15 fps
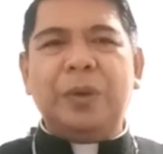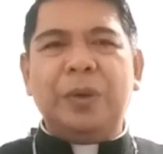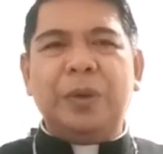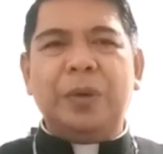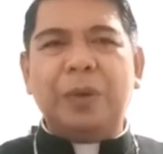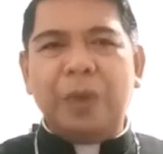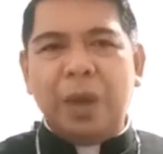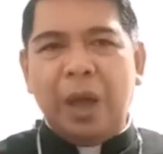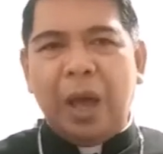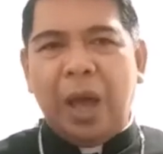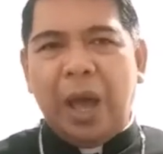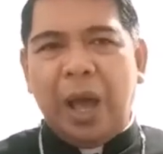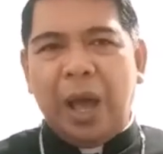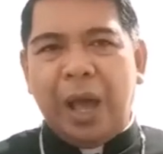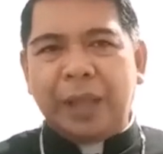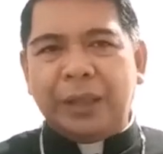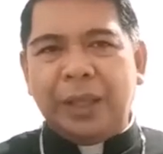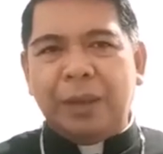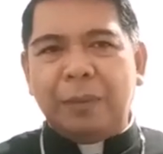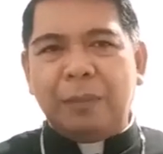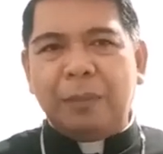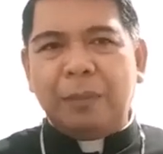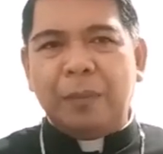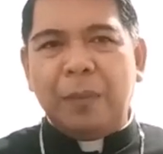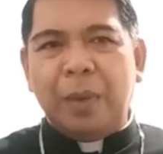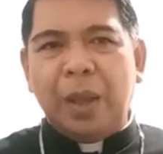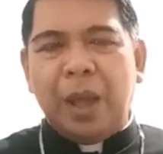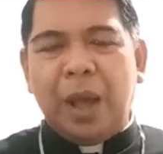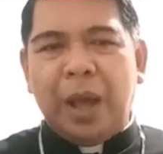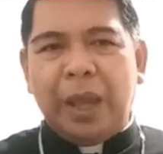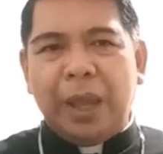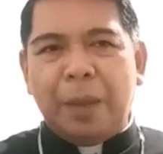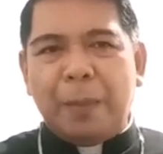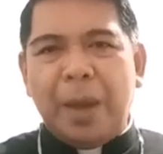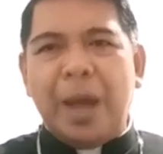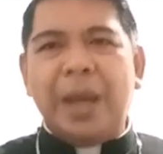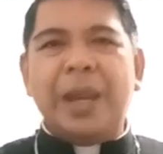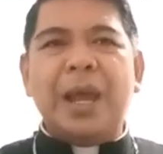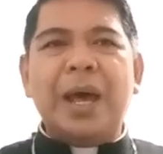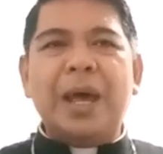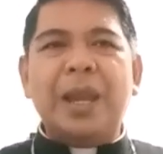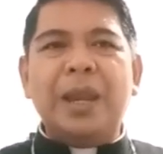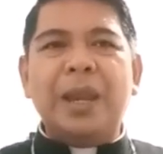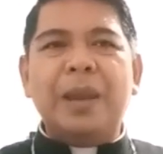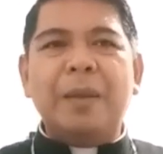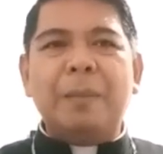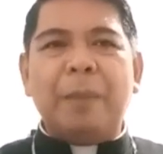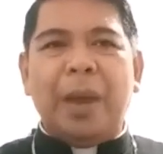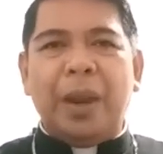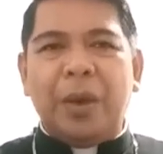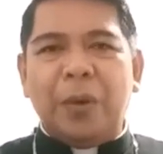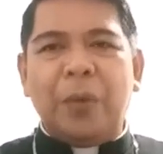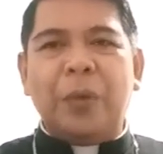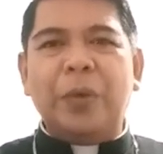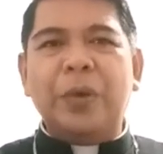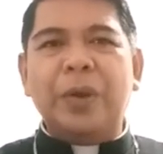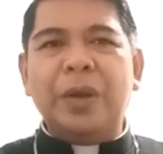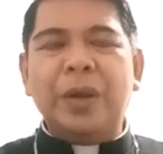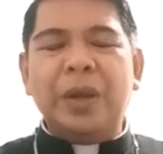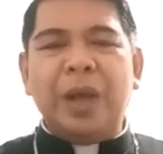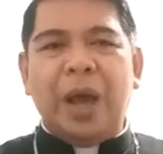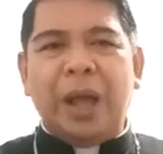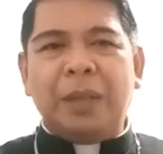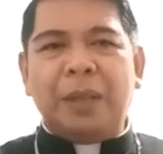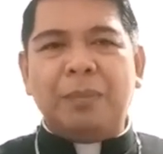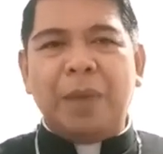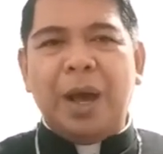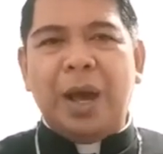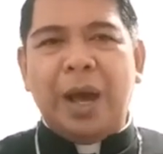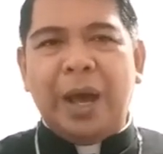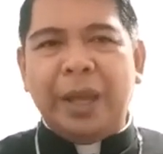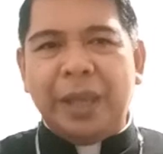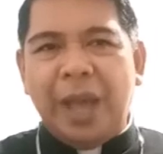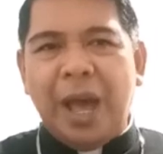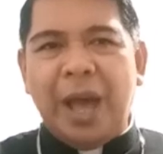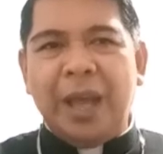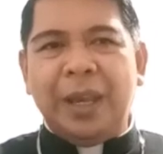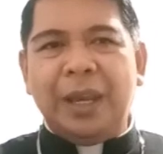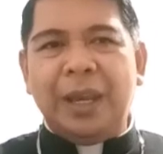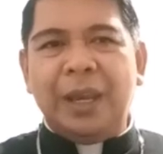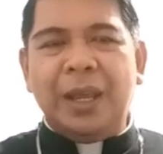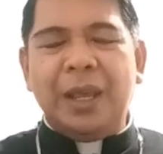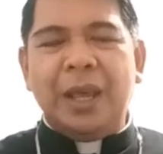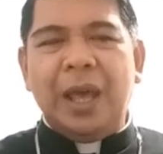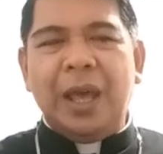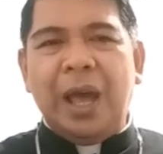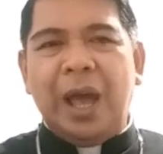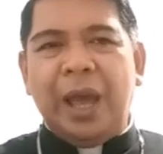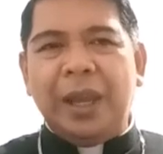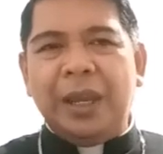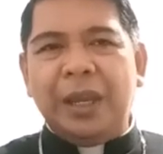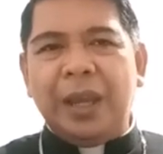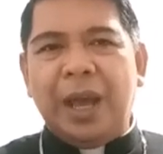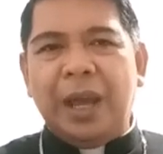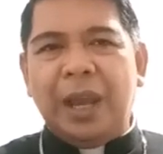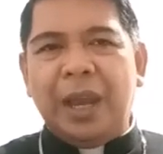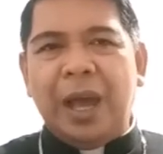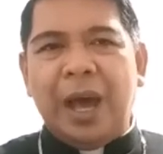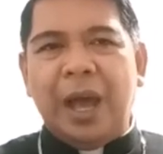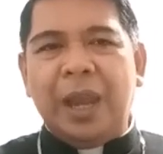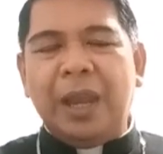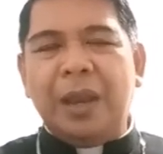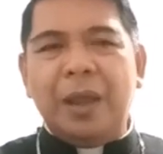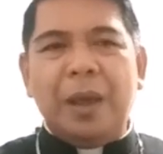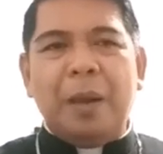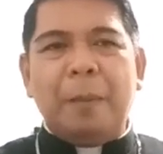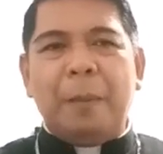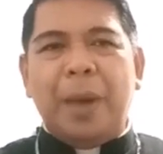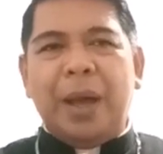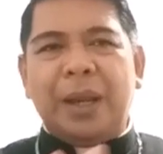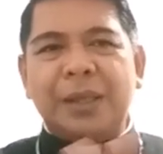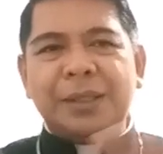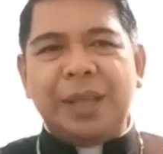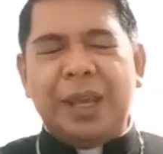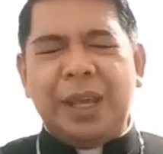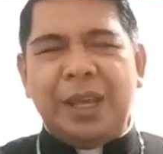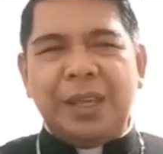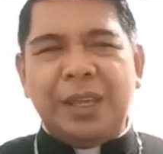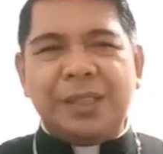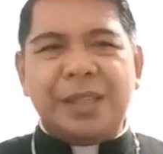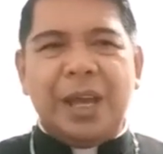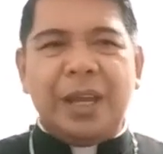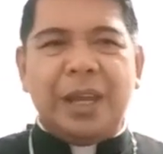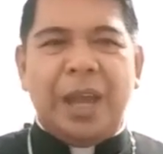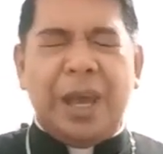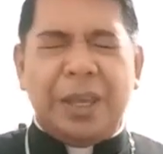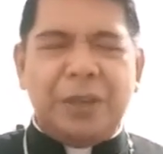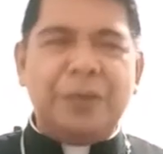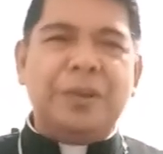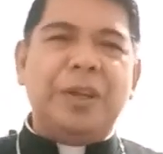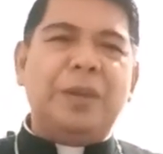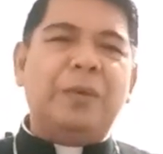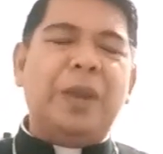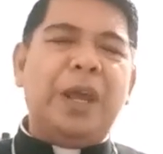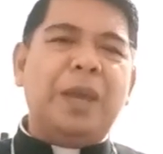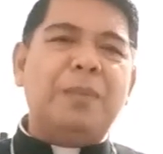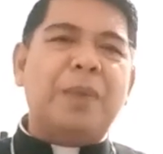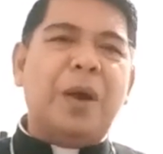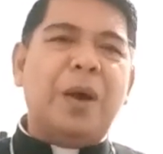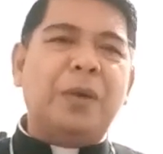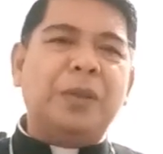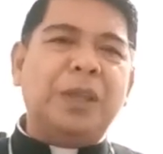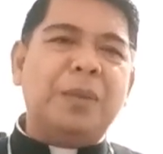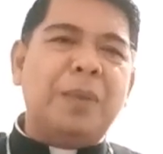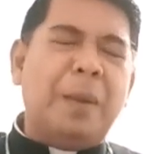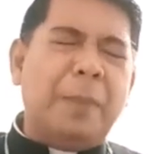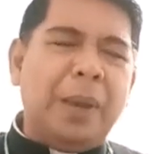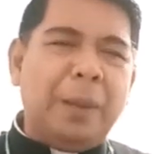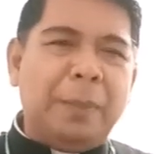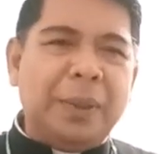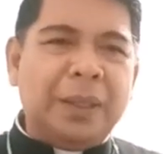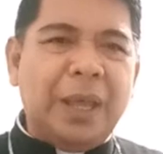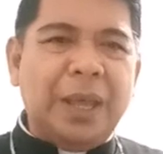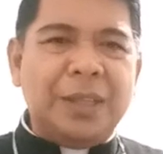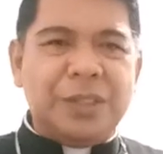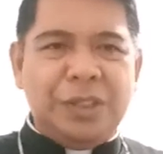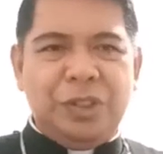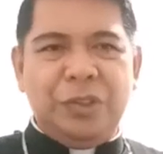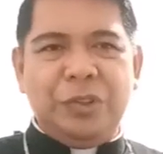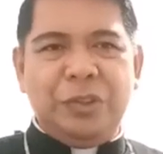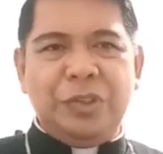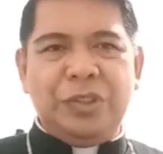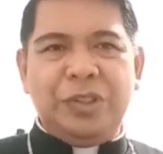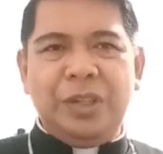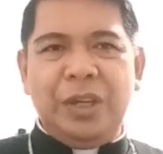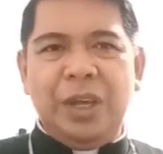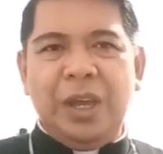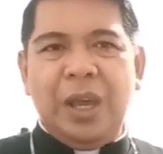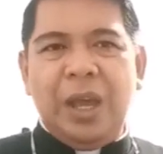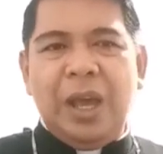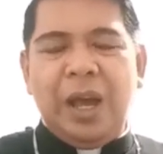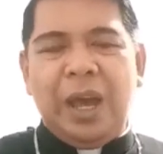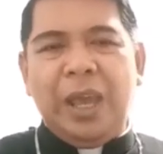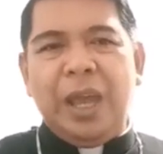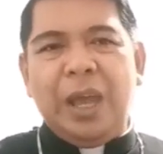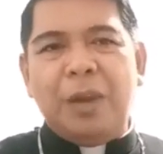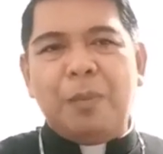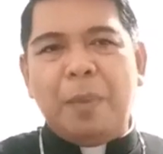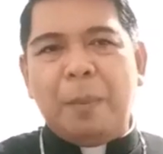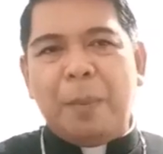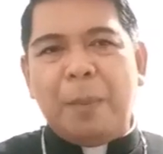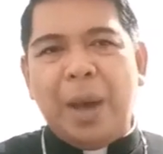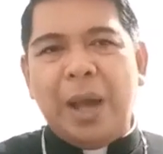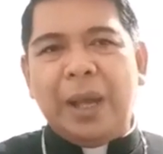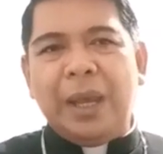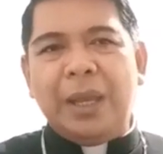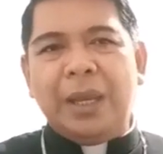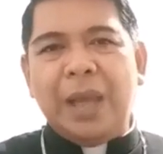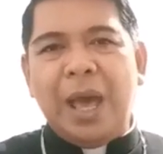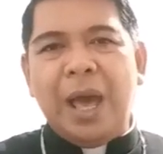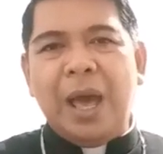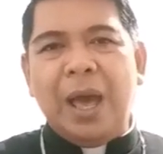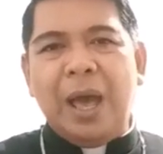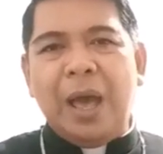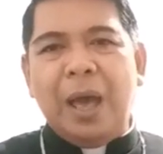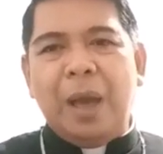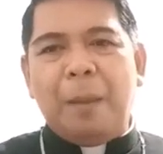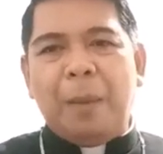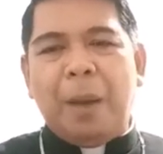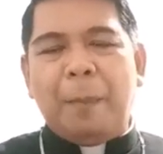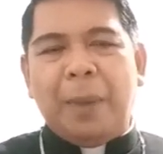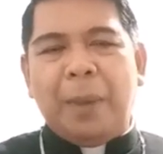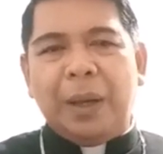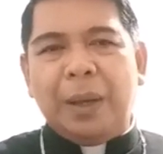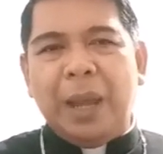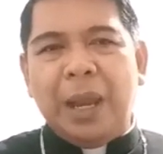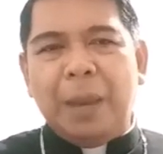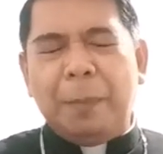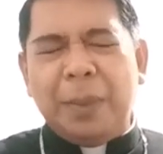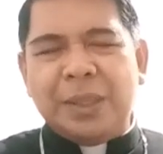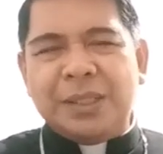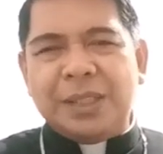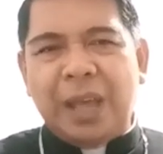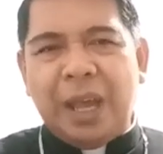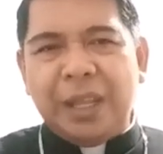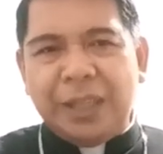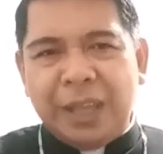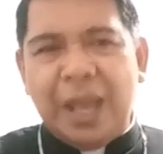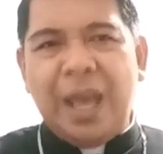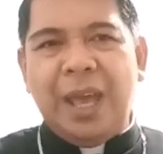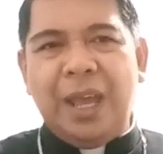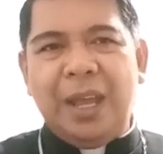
no? ang ating kayamanan, panahon, at makakayahan ay nakalaan para sa iisang layunin. Walang iba kundi mapalapit tayo sa Diyos. Kaya anong bagay na makapaglalapit sa Kanya,